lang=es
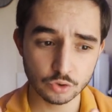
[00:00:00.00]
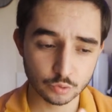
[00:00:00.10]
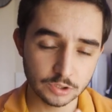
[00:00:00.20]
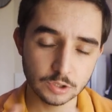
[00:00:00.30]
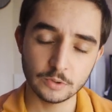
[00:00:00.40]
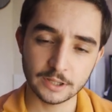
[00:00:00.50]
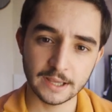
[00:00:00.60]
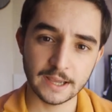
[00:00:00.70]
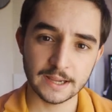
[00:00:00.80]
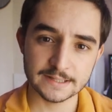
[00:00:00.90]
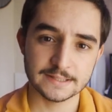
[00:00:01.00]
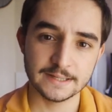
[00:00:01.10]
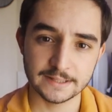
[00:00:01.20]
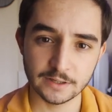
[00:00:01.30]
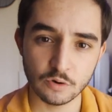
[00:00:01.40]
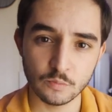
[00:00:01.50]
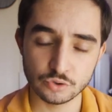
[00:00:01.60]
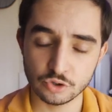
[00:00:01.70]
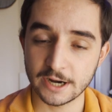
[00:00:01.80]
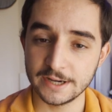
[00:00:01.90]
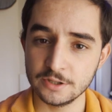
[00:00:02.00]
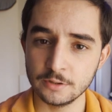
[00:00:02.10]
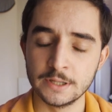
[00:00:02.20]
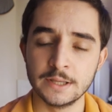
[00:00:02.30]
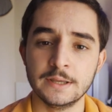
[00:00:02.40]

os cuento porque a este le tengo mucho cariño,